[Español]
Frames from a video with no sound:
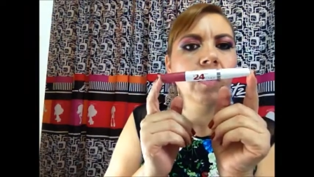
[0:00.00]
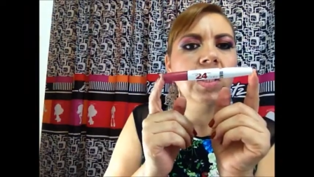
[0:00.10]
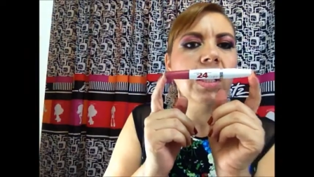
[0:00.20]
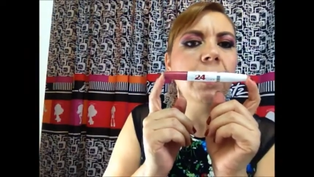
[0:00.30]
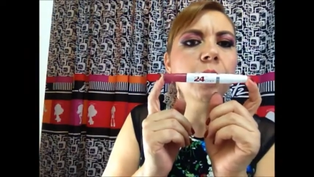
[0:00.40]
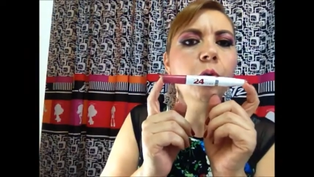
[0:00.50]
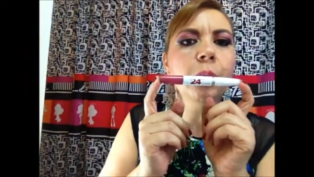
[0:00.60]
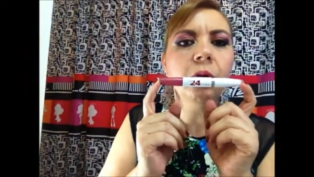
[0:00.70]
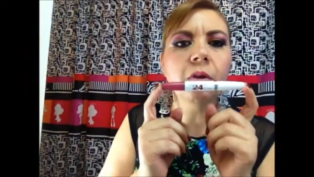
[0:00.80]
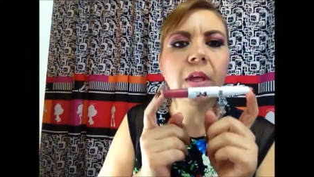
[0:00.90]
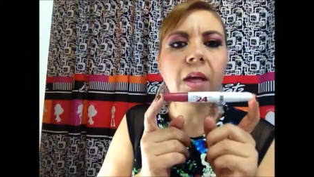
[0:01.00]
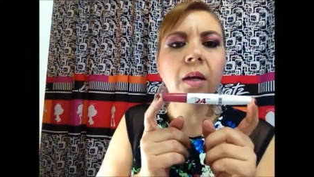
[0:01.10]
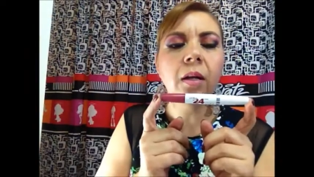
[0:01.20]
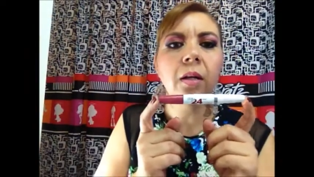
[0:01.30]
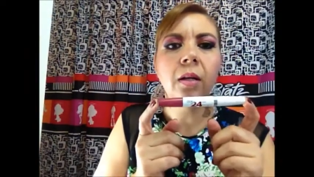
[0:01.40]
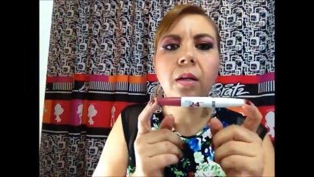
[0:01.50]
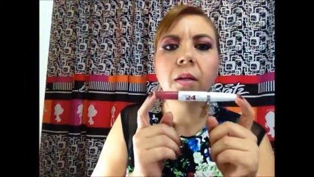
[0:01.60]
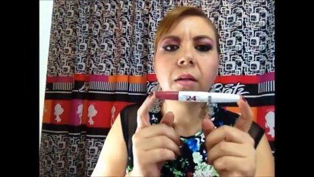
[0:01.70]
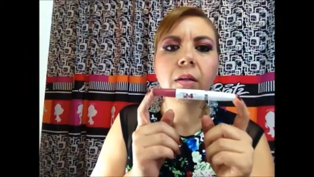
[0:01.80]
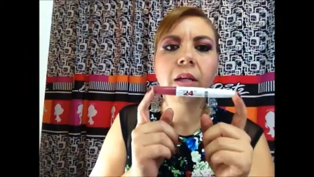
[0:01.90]
¿Saben qué opino de él?
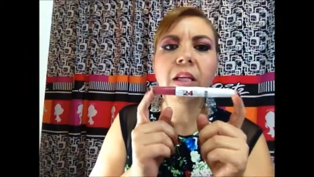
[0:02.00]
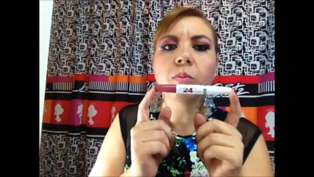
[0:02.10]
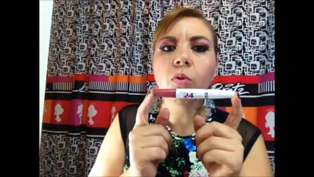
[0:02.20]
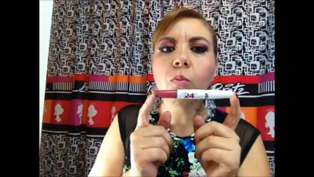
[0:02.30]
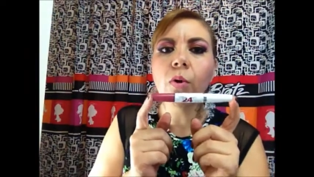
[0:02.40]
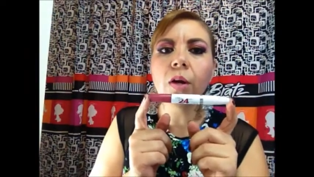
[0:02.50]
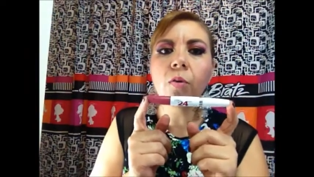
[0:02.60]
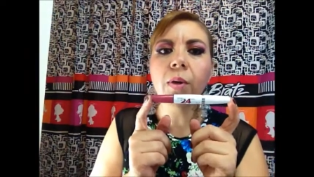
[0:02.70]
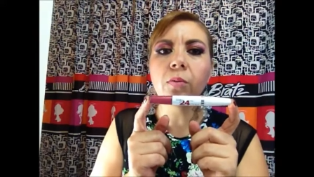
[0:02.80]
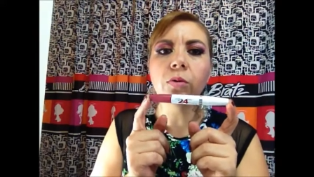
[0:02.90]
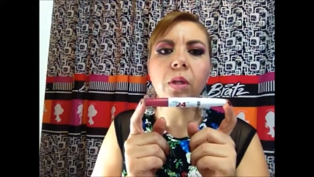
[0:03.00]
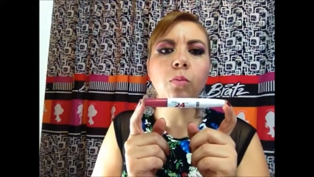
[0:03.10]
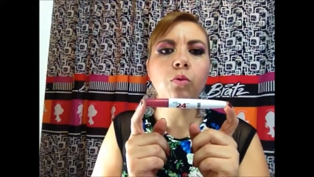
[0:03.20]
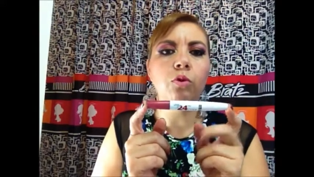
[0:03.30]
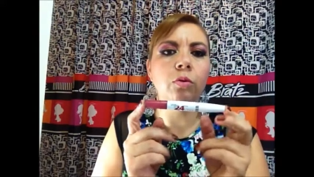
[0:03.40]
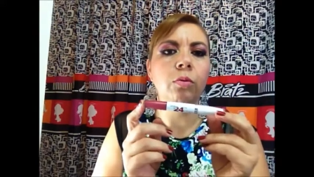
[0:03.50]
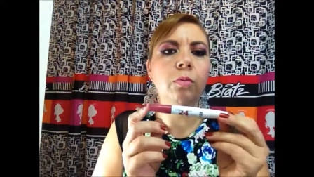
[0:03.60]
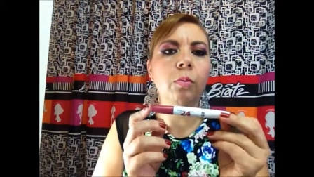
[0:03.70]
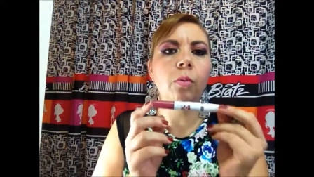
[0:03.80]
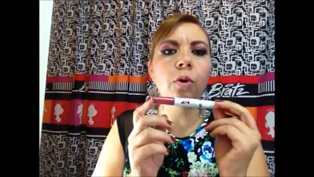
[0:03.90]
Que es muy bueno y me gusta mucho.
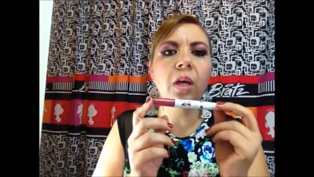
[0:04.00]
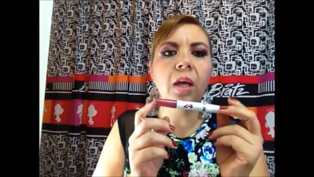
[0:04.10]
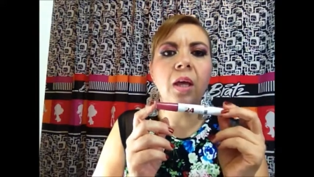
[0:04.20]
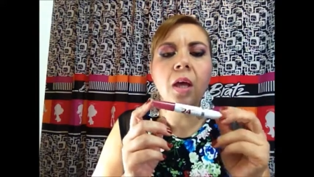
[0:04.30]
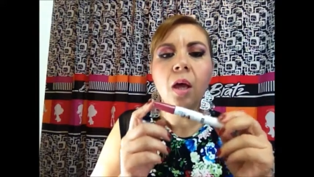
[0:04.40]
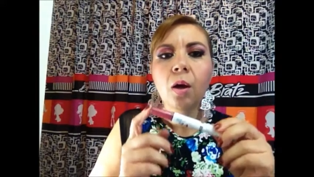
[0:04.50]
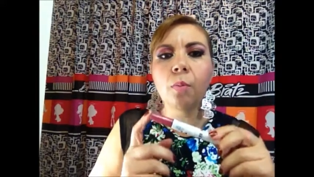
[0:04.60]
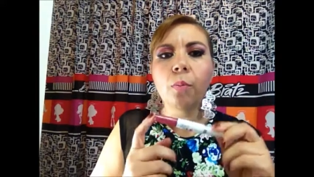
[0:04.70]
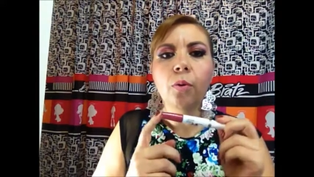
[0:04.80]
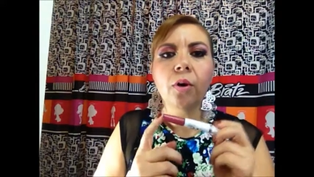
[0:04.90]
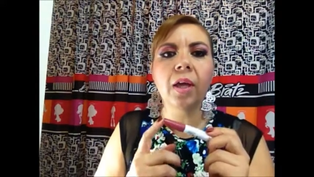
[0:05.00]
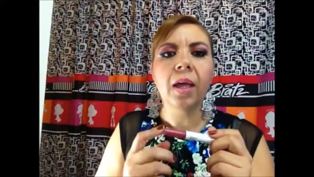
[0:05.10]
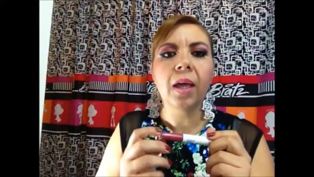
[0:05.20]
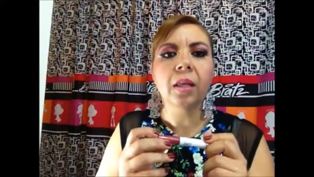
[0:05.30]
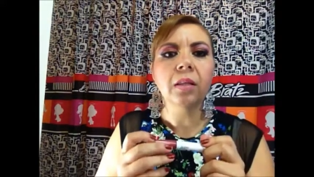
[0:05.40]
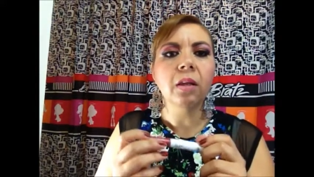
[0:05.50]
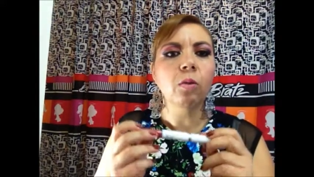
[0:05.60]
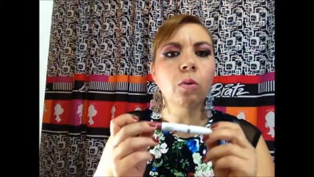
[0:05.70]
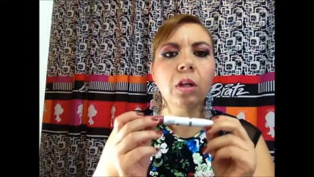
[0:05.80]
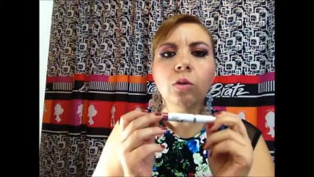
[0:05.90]
¿Por qué? Porque te
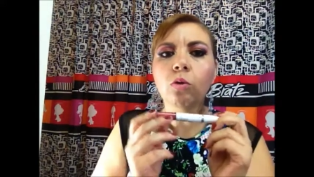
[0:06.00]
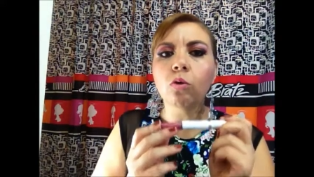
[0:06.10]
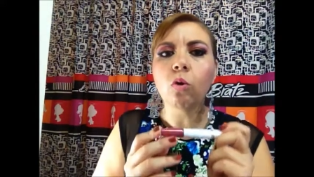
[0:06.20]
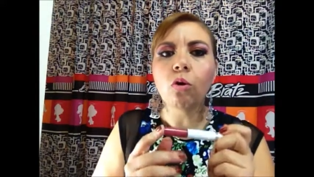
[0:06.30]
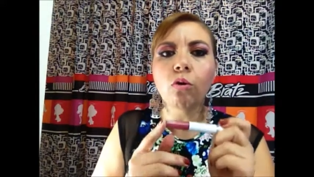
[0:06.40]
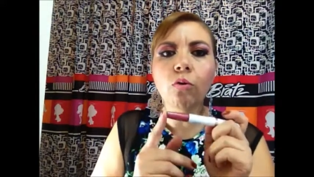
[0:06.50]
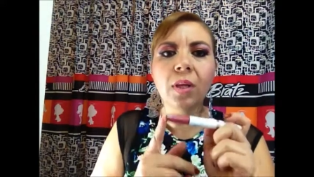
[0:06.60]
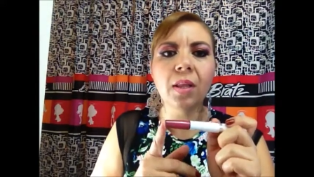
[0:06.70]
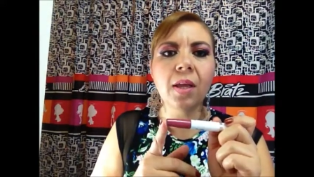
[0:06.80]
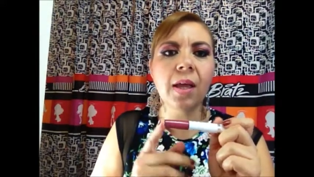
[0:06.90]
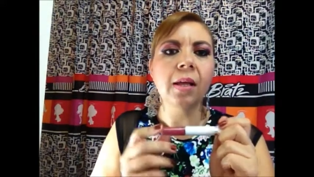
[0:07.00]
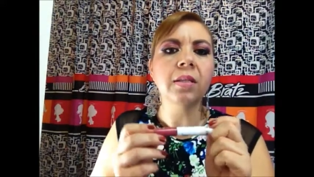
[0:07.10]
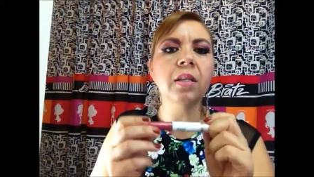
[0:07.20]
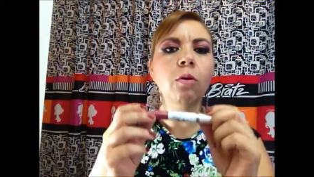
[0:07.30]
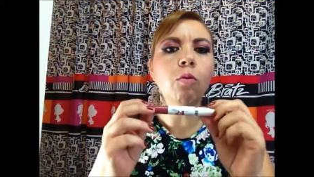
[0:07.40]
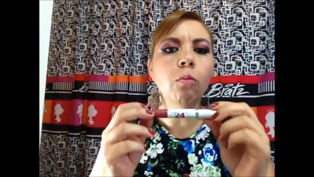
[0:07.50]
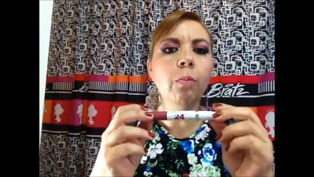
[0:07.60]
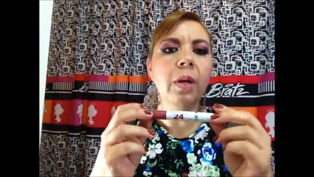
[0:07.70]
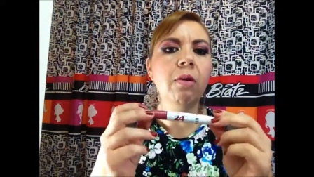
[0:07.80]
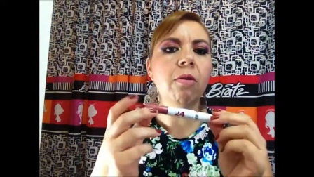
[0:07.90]
dura todo el día, si
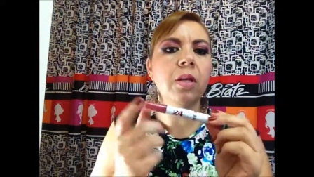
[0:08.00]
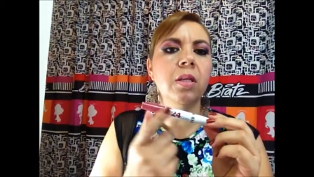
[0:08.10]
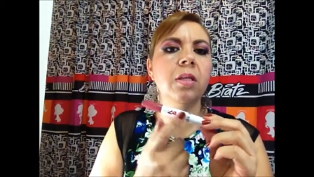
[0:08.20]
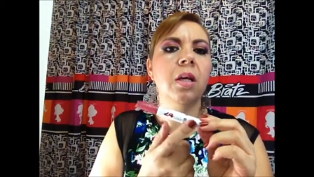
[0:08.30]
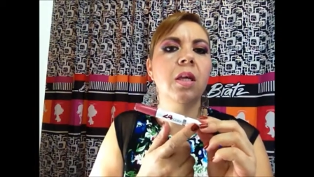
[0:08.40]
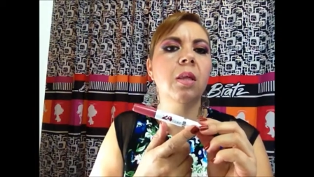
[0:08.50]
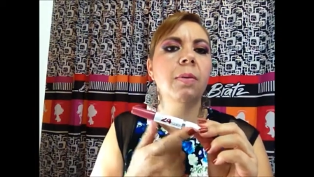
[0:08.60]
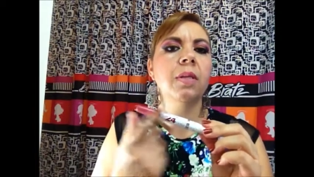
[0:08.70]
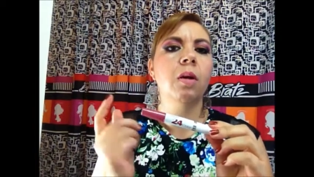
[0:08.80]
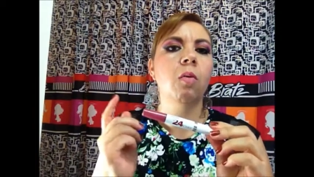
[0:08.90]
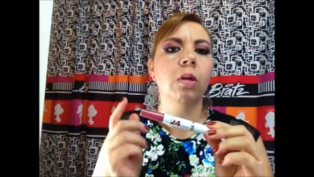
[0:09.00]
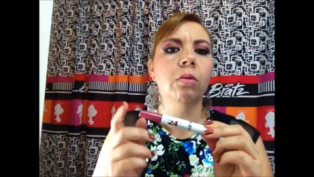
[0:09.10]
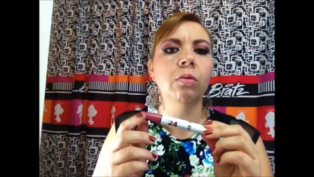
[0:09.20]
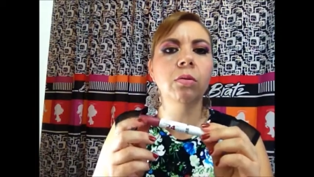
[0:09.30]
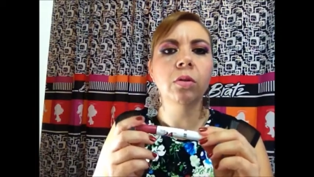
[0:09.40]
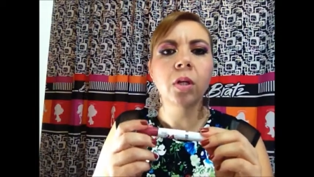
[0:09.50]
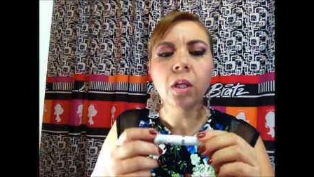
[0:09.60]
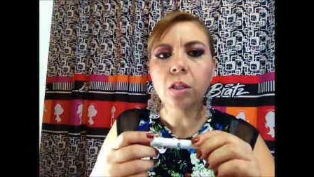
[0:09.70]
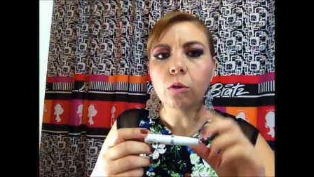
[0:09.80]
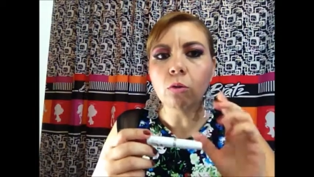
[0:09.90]
cumple lo que dice aquí de 24.
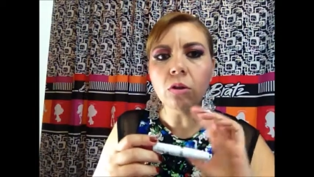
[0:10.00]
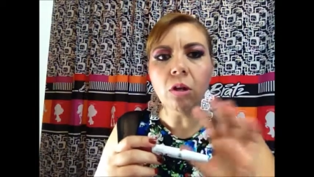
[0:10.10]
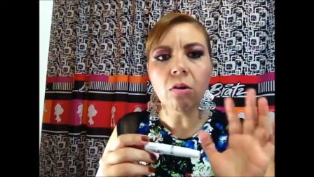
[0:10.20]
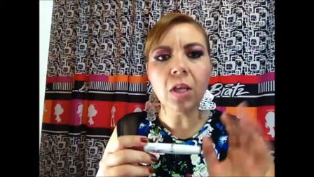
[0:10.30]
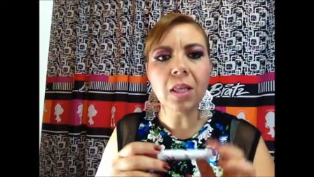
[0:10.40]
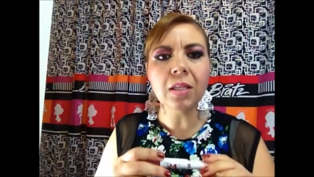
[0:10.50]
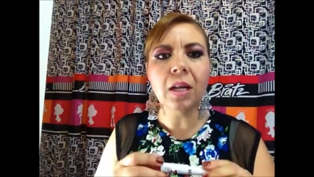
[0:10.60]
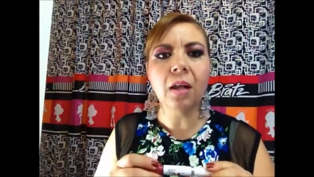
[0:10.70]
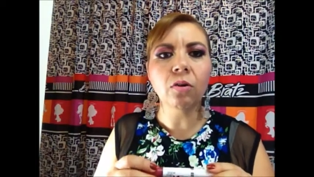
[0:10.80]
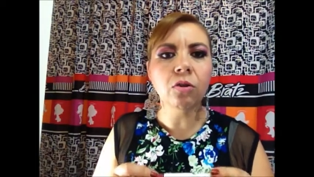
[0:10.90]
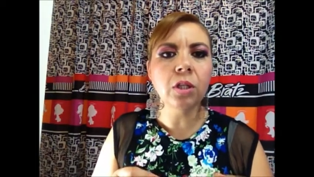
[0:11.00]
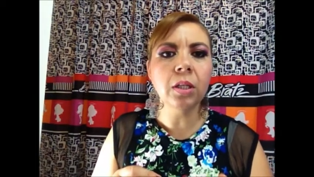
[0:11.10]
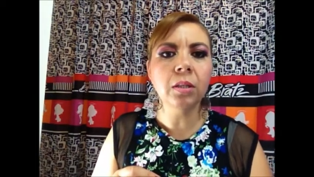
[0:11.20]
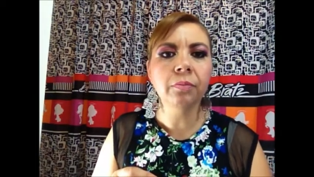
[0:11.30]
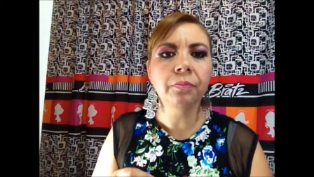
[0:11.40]
Si tú no te lo quitas en la noche,